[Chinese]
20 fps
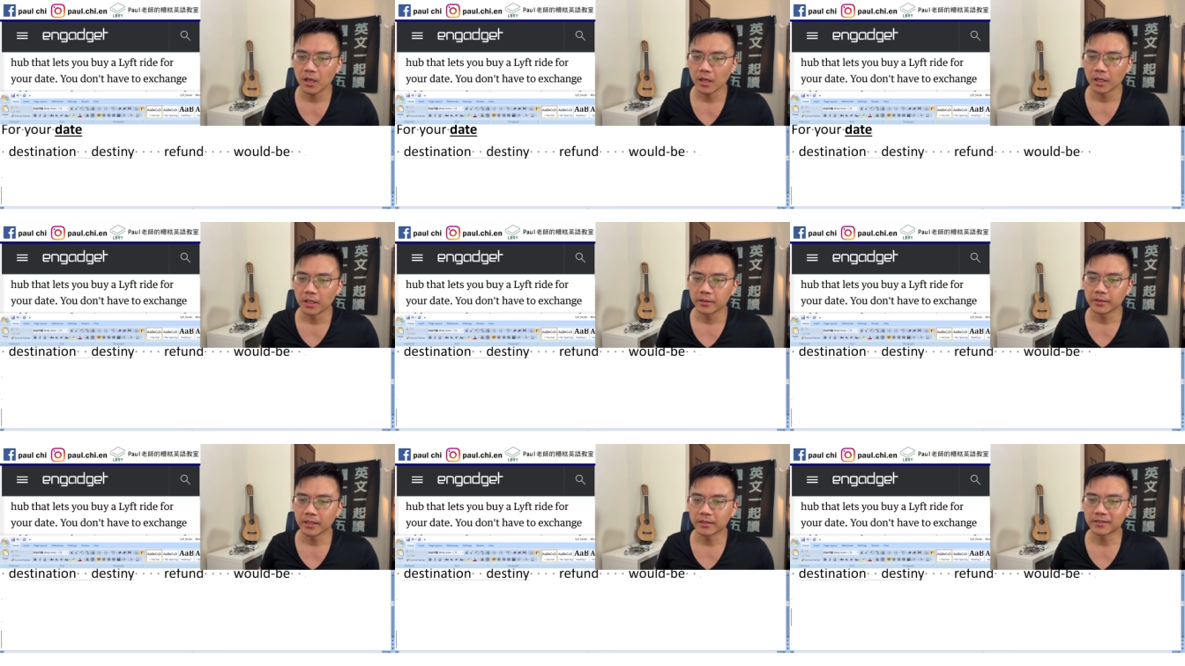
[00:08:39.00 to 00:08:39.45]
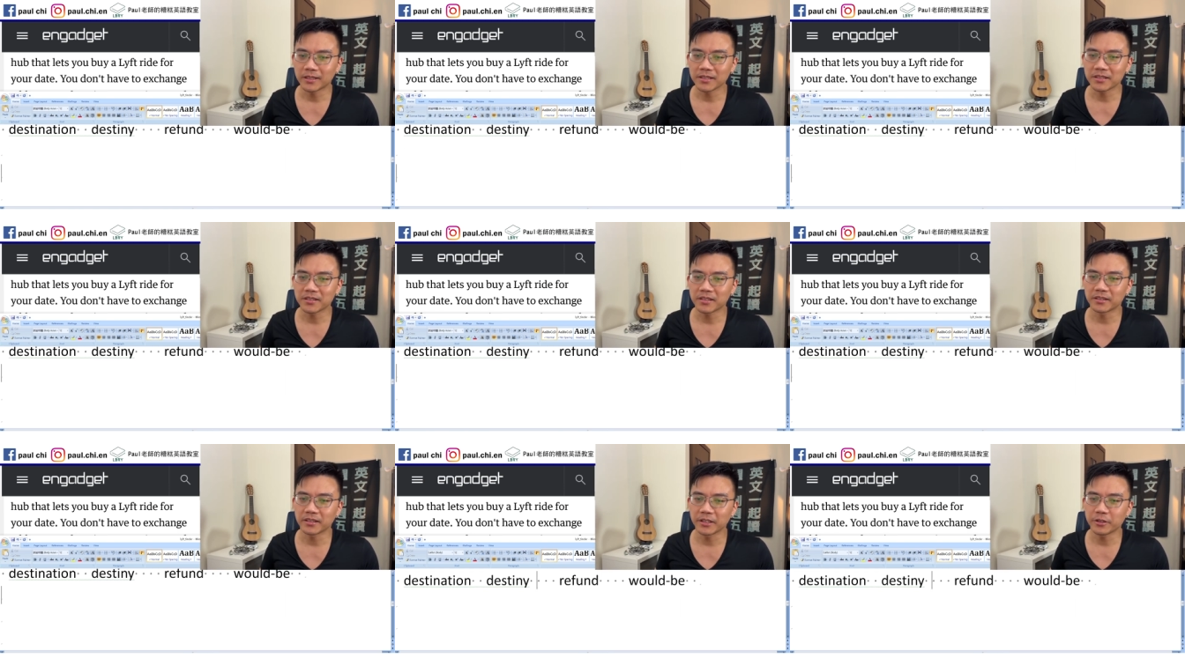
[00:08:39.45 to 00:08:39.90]
那
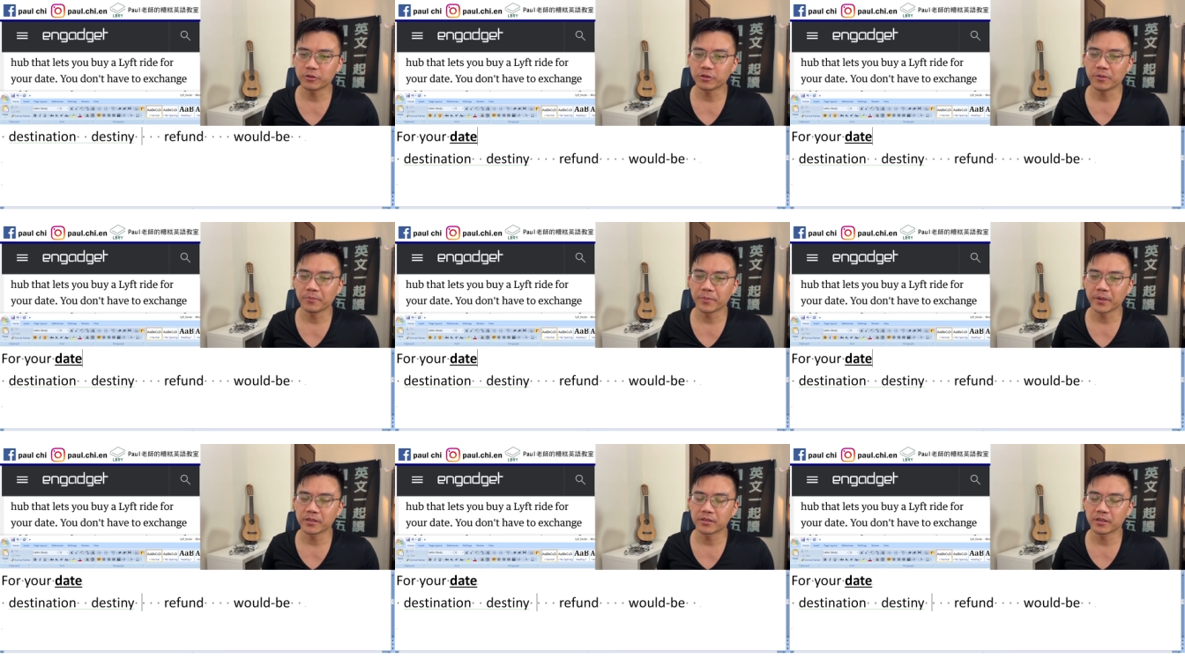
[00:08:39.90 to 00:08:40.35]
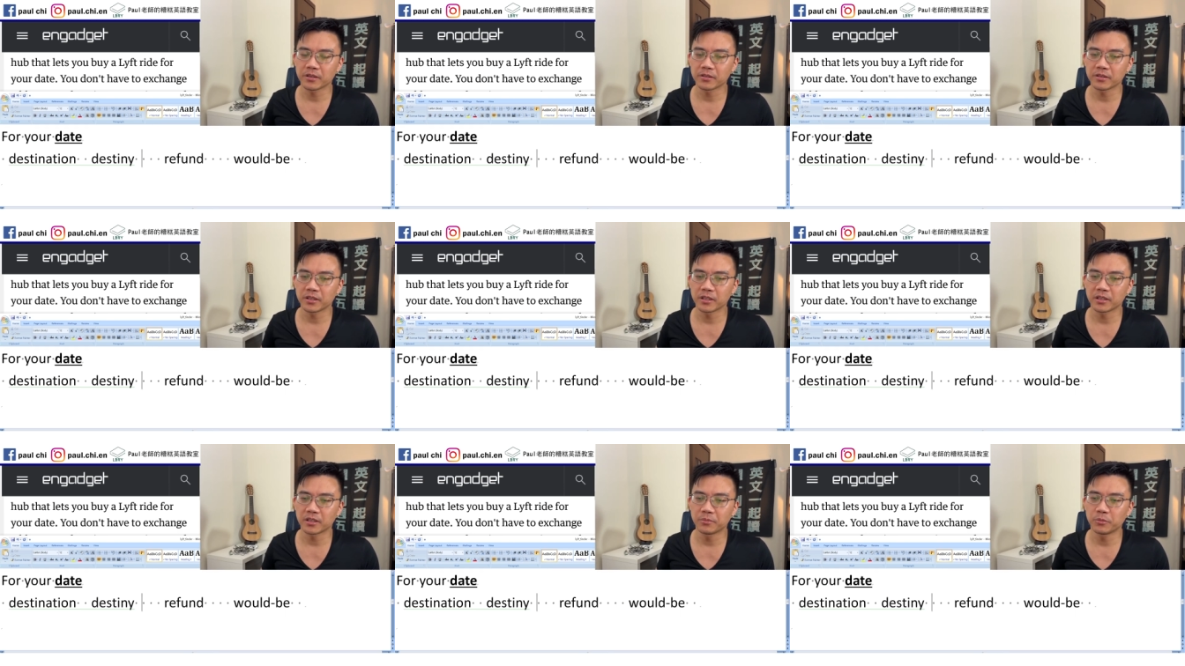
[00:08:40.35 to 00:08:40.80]
destination 变成
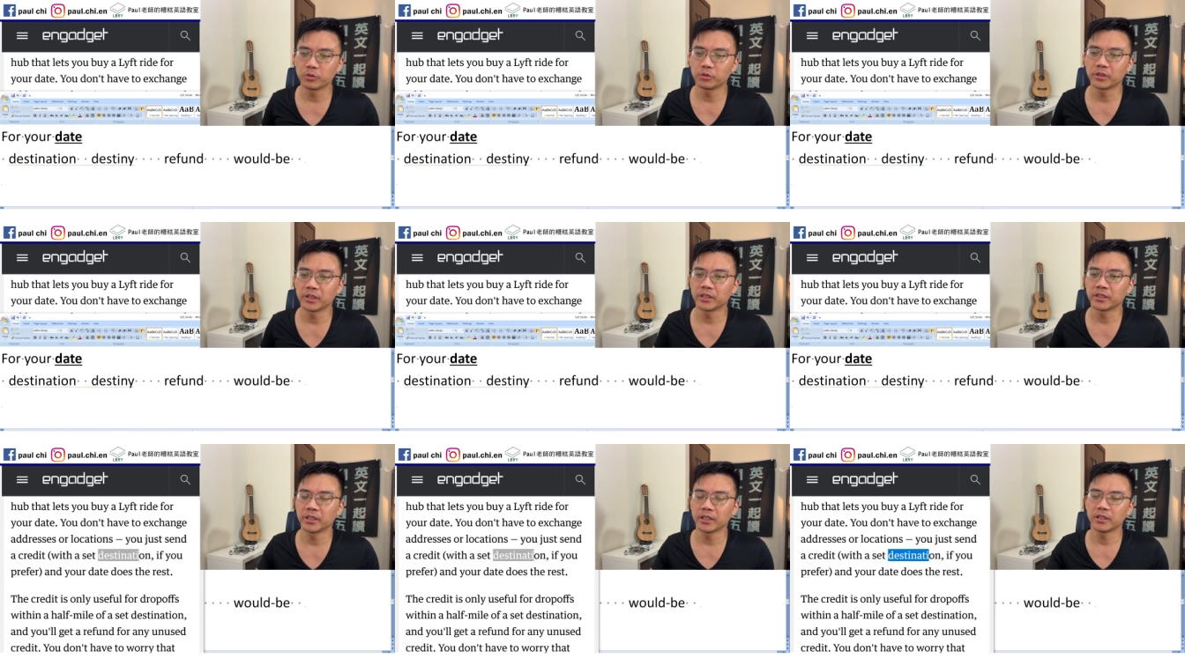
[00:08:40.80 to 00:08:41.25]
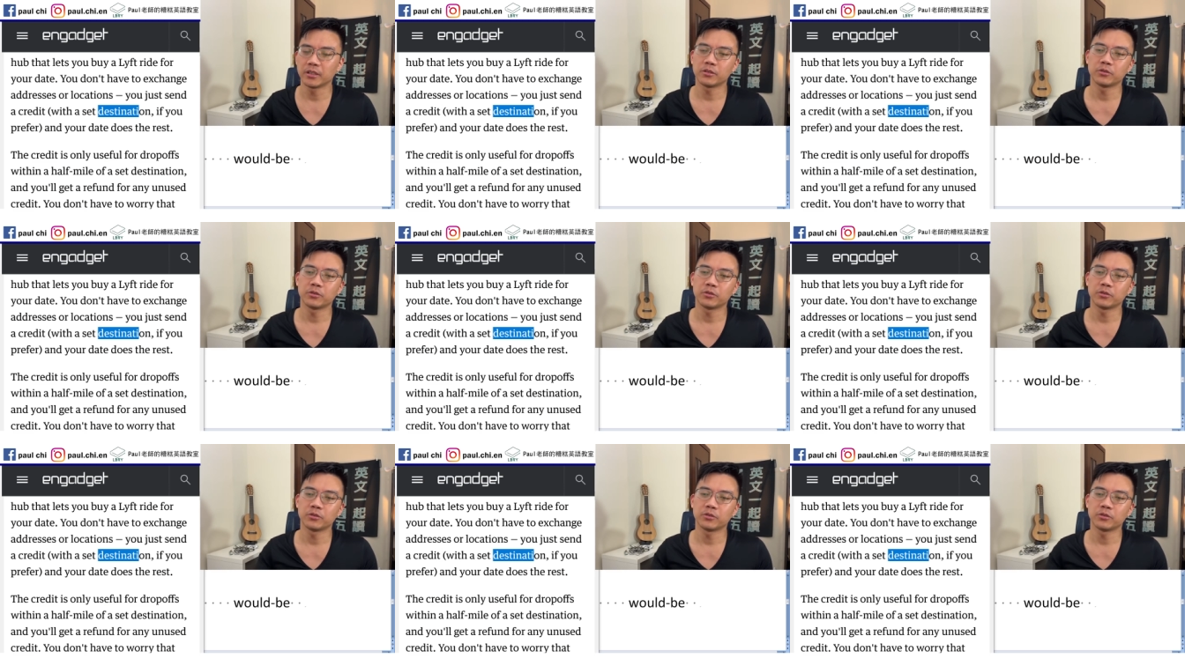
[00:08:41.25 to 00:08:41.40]
是一个目的地，